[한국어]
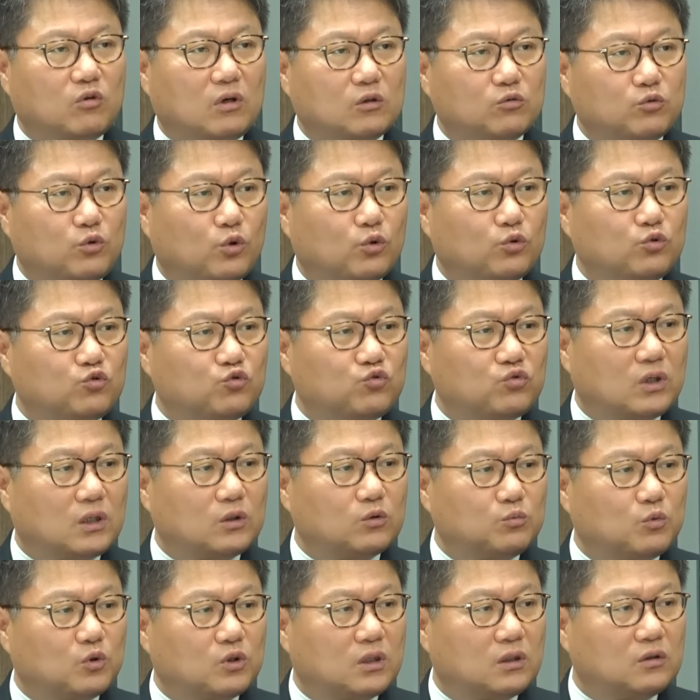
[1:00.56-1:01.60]
하고 교수도
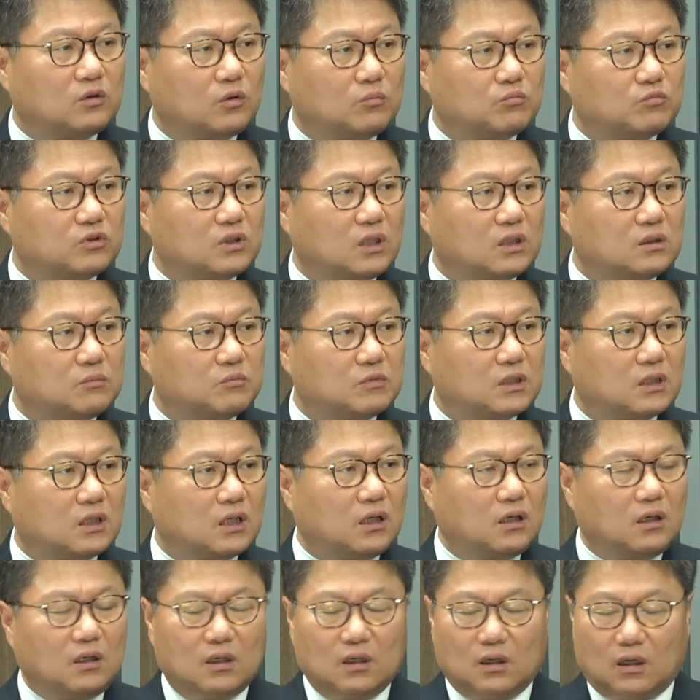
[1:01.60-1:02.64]
하고 뭐 그랬던 분
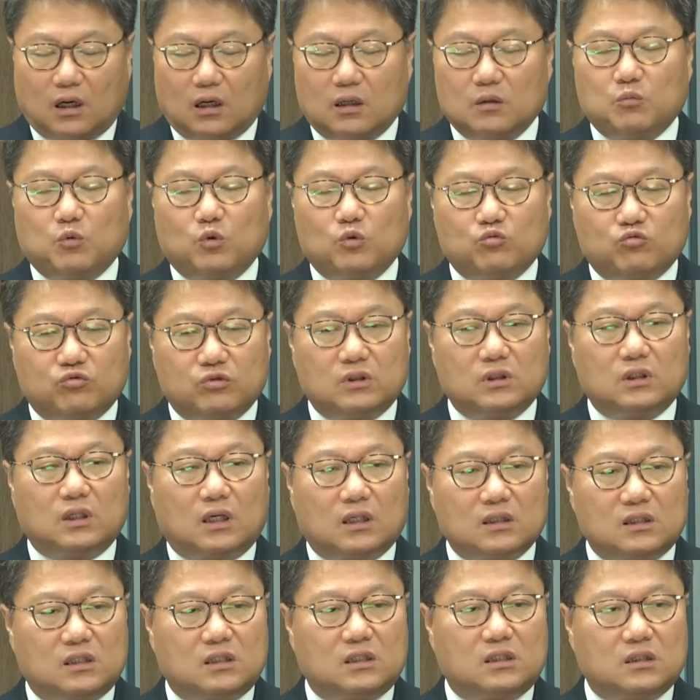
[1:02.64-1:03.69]
아닙니까? 음. 아뭐
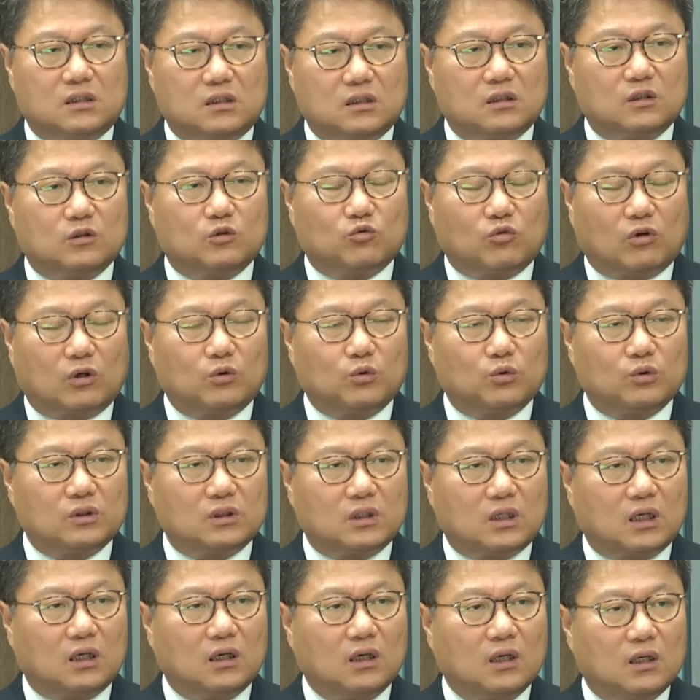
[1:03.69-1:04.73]
우리나라 지식인이고
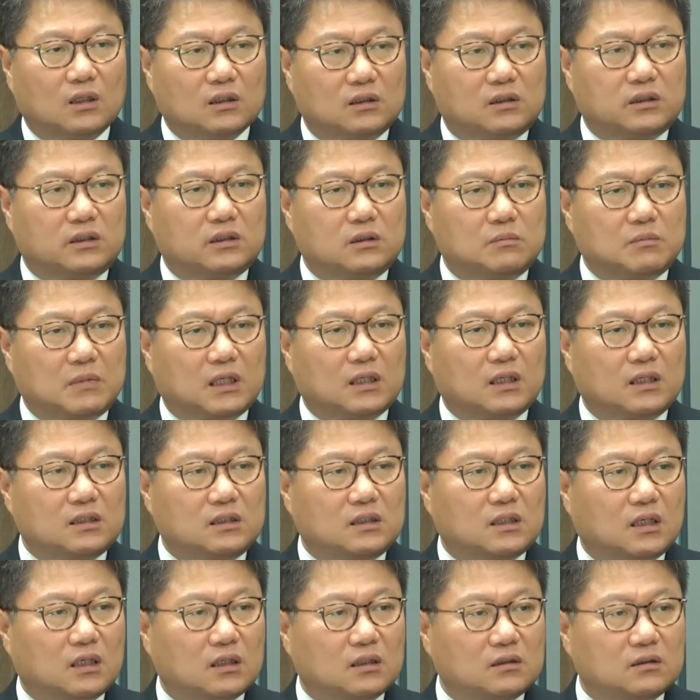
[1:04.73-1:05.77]
원로니까 들을 만한
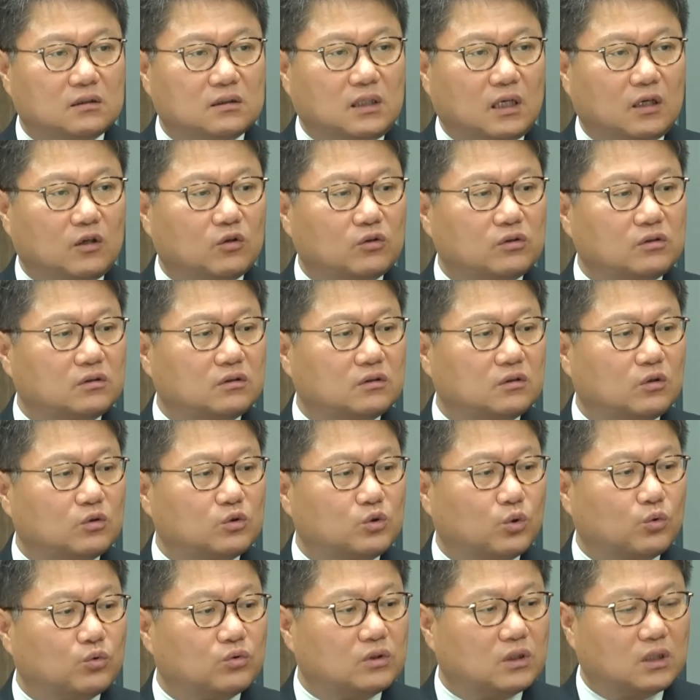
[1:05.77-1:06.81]
이야기는 새겨듣는 건
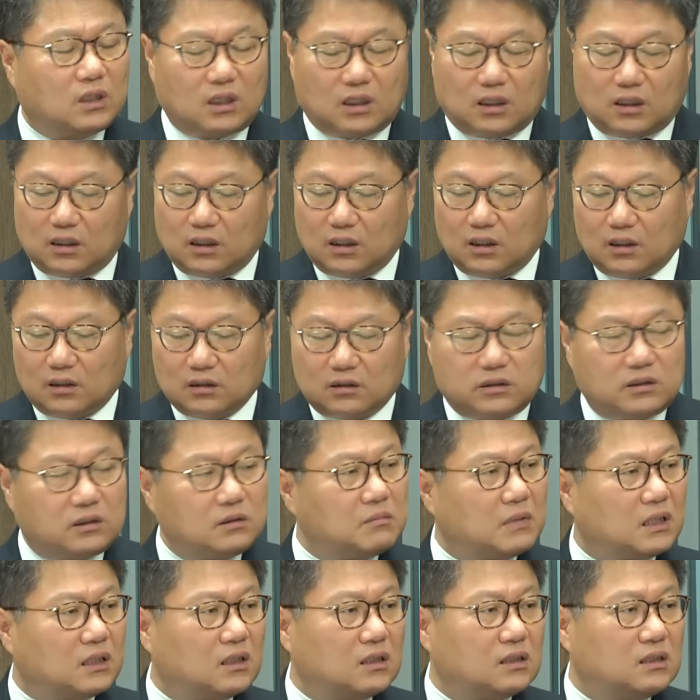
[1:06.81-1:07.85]
좋은데 들을
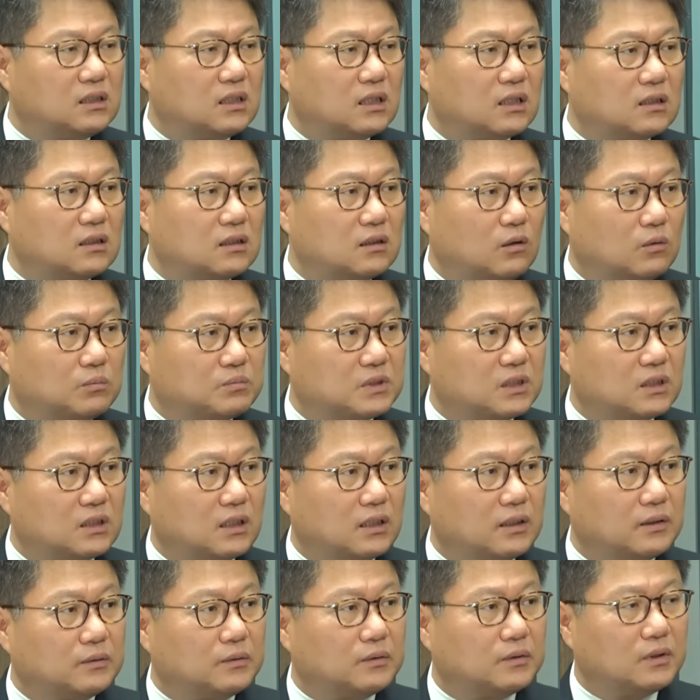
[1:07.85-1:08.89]
만한 이야기가
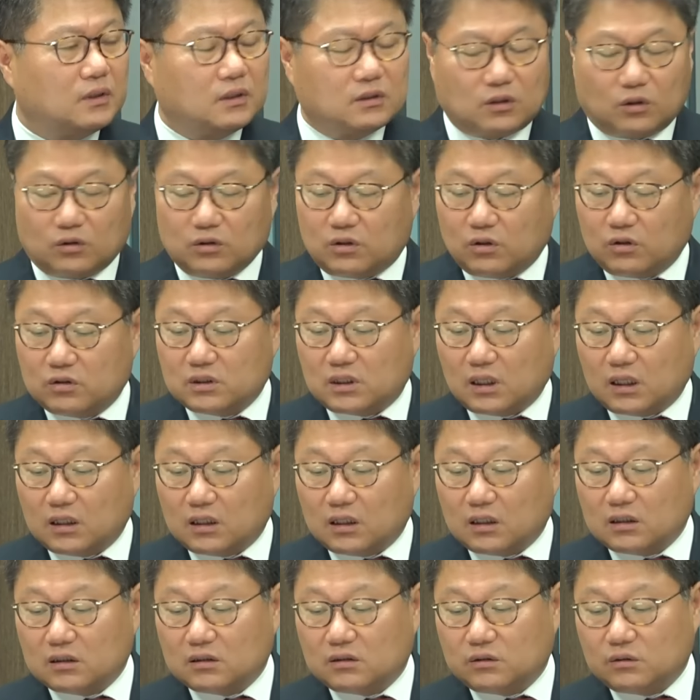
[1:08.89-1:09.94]
없잖아요. 음. 전 그런
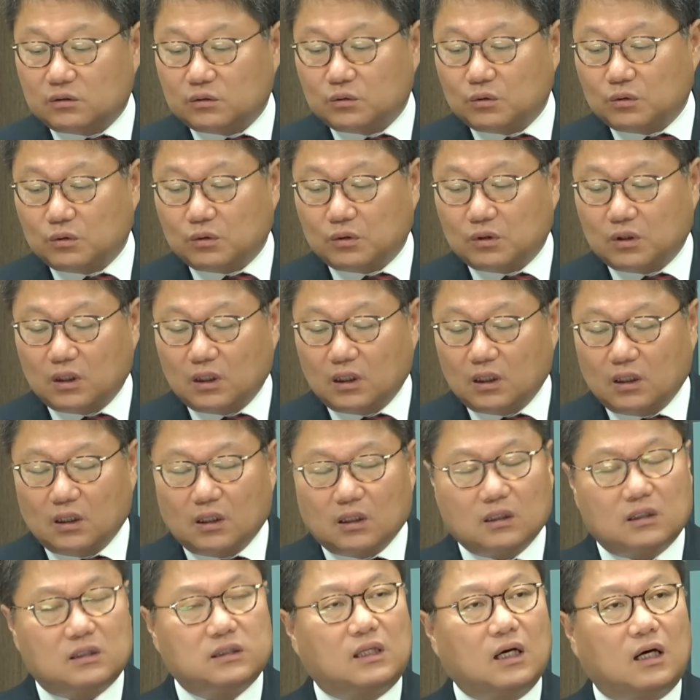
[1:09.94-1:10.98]
생각이 들고
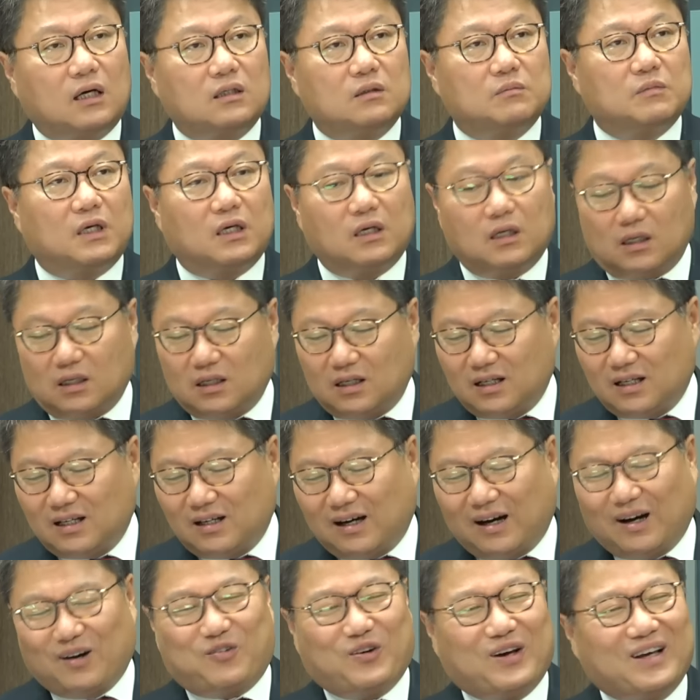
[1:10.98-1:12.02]
그 다음에
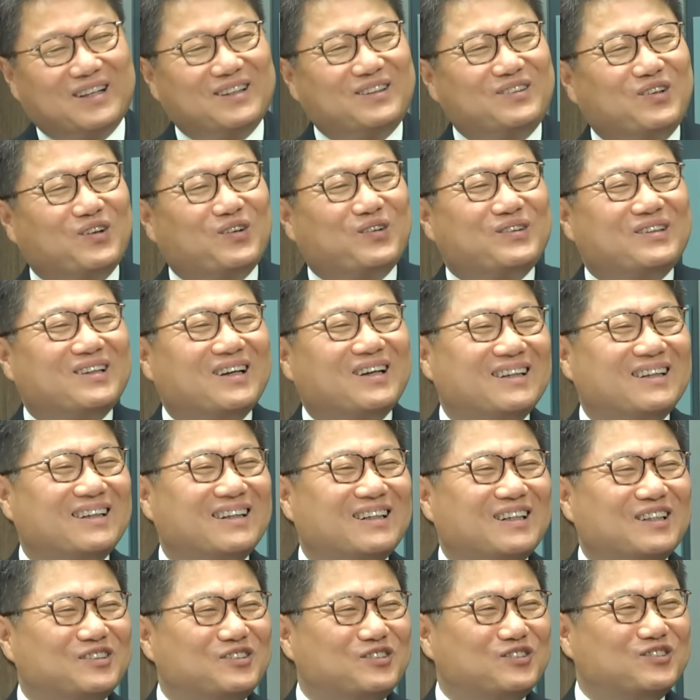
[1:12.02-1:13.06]
하면또
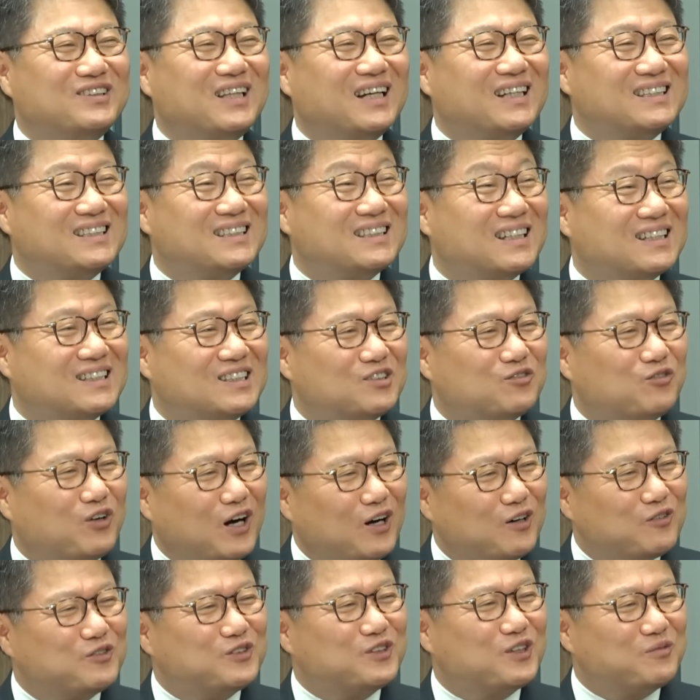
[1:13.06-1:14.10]
아, 뚱딴지 같이
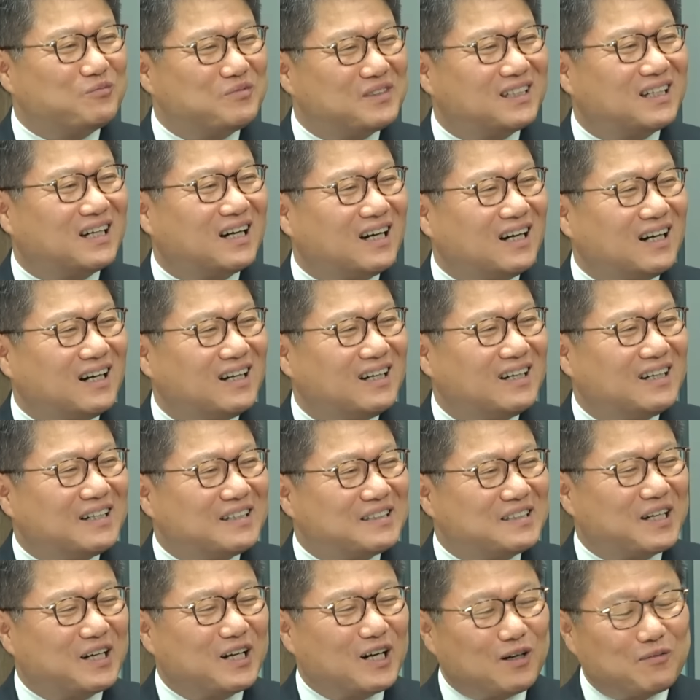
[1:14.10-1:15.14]
황우협니까?
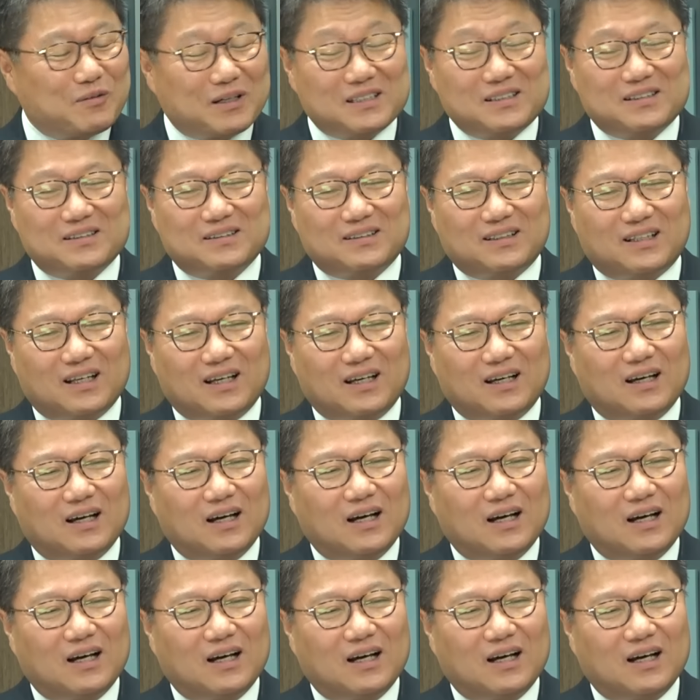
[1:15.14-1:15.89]
제가 봤을 때